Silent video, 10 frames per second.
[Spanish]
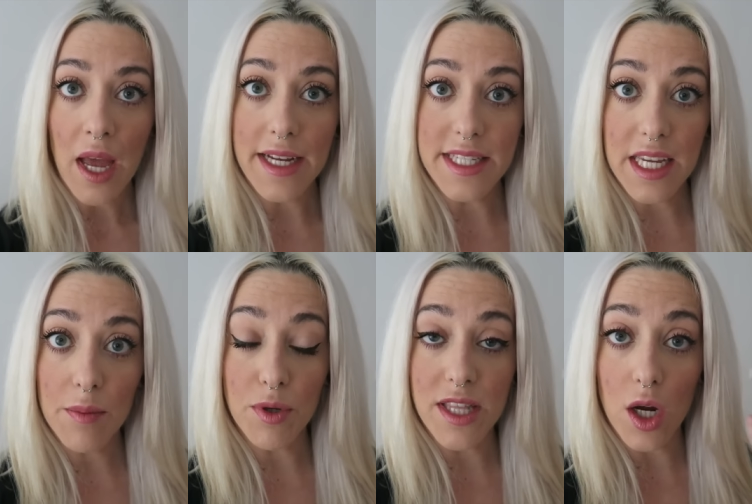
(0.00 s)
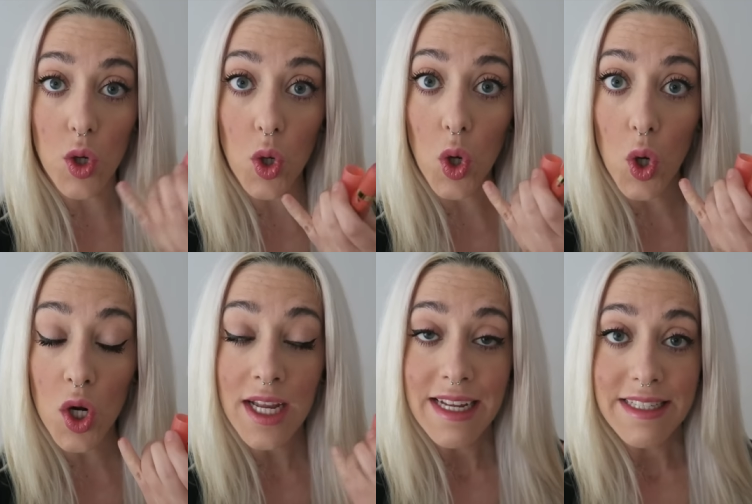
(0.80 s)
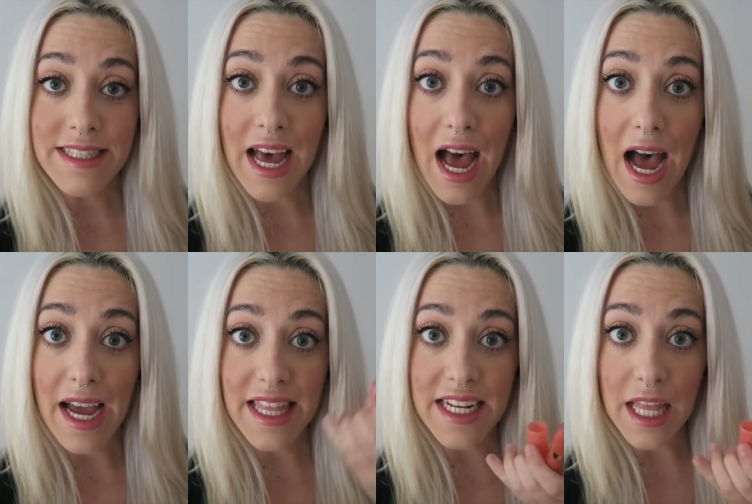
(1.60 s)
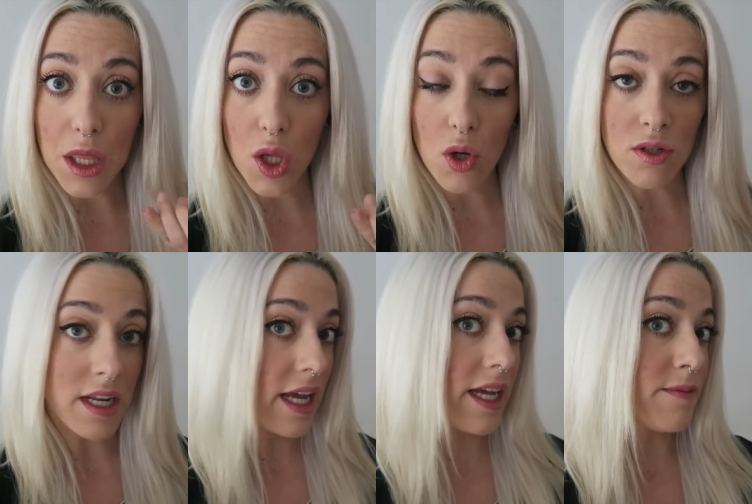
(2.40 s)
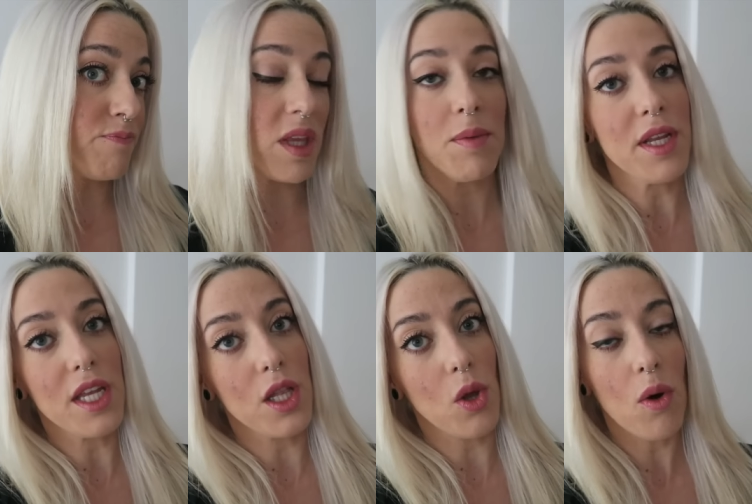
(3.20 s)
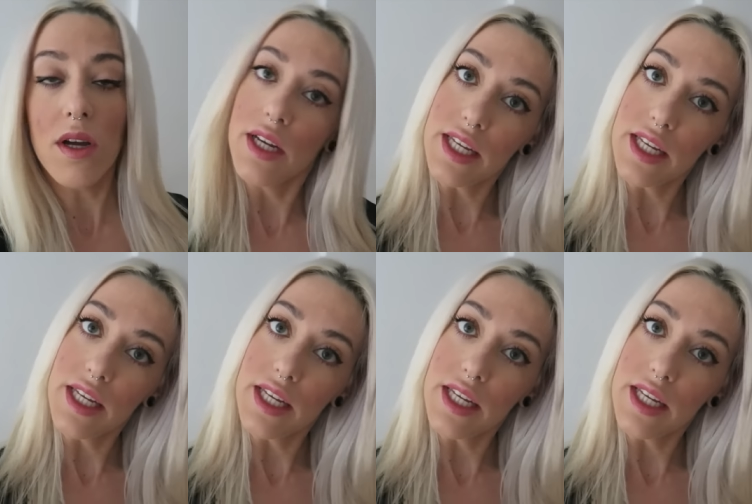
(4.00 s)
Así que pues da color, da hidratación ¿eh? y brillito.